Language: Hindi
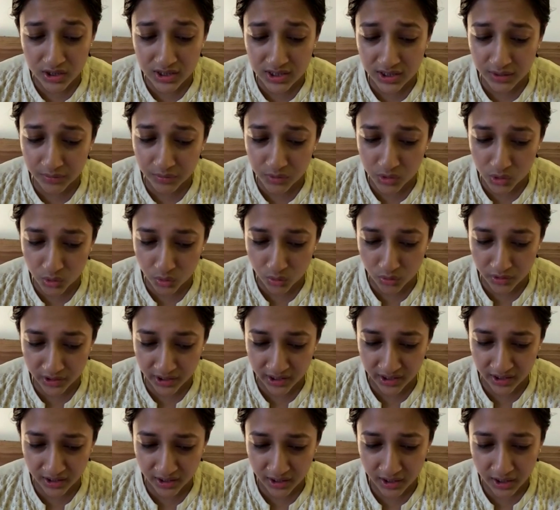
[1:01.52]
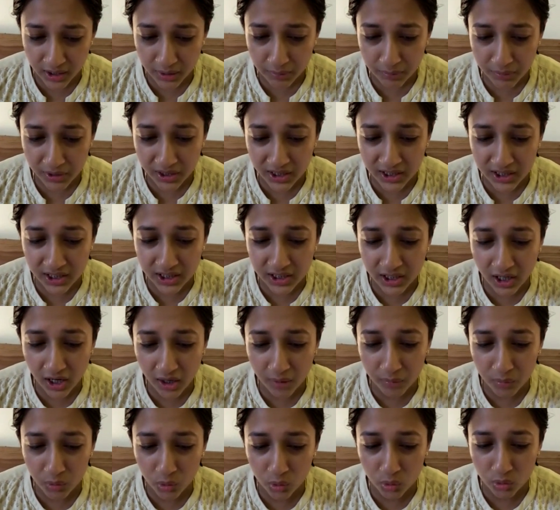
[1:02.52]
कि सब झूठ है पर लेकिन
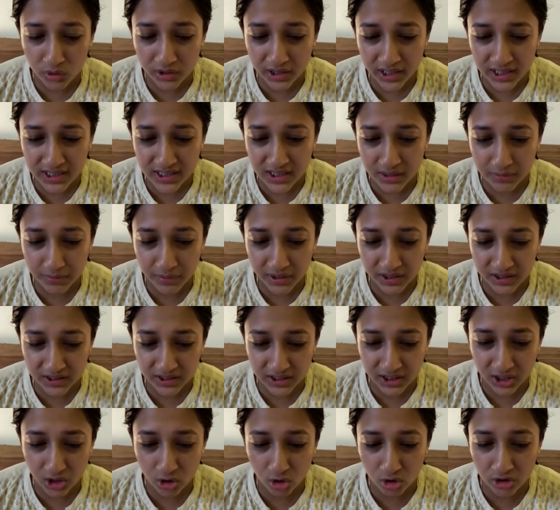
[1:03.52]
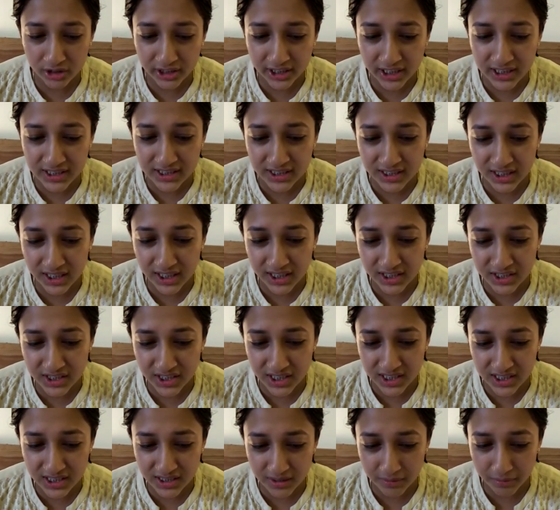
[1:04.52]
आप लोग कैसे भक्त हैं और कैसी ये
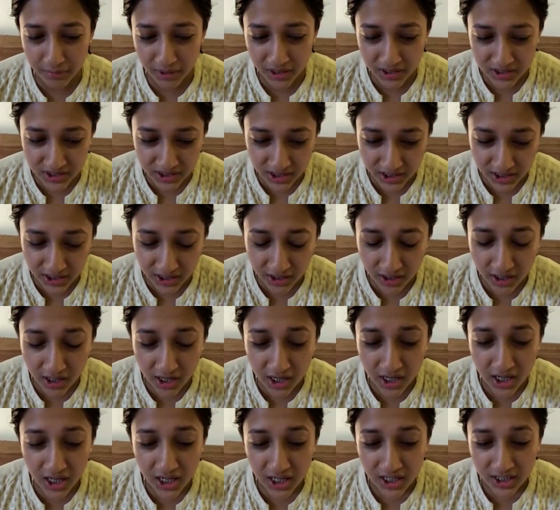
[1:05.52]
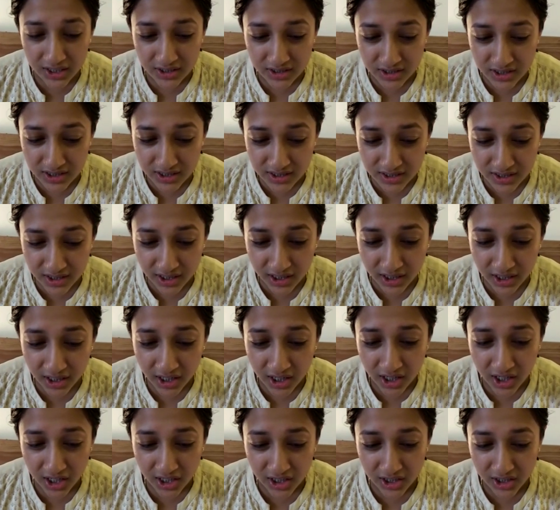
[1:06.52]
जैन समाज है जिसने
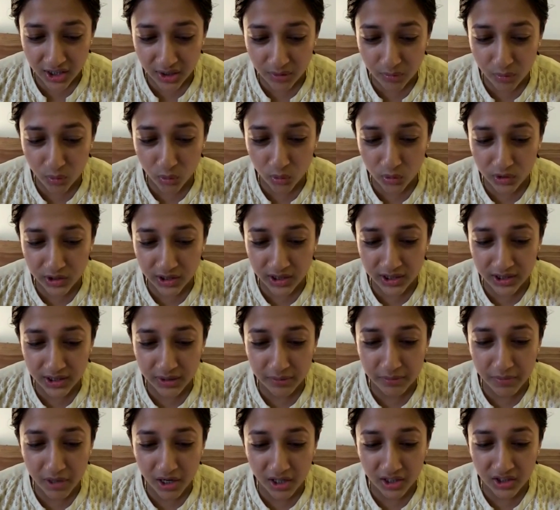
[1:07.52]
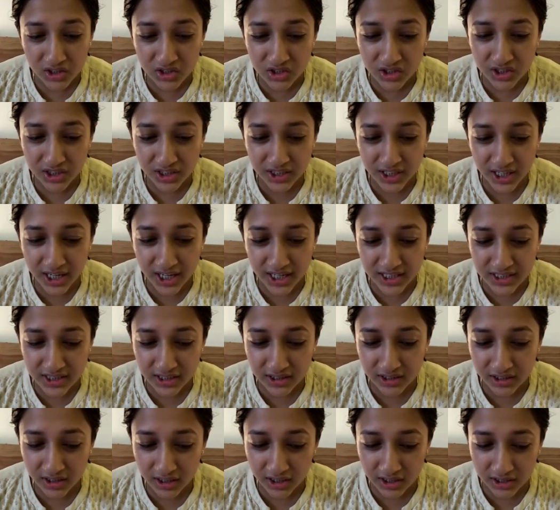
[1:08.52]
ये बोल दिया कि महाराज श्री ने ऐसा
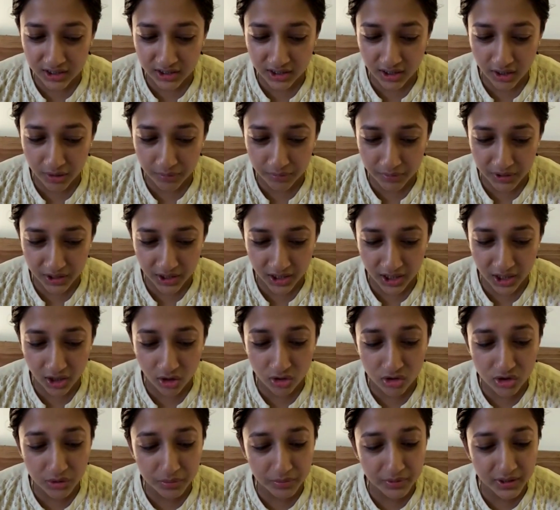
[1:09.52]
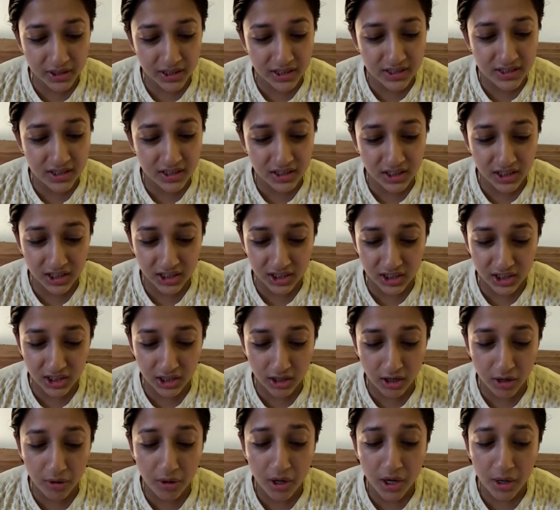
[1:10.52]
गलत काम किया है और जबकि ऐसा नहीं
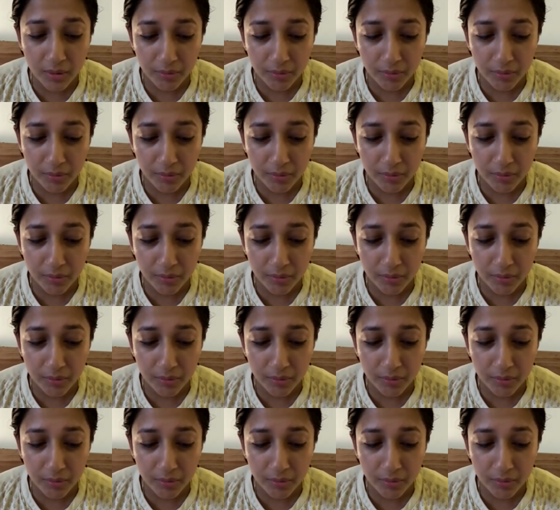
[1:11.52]
किया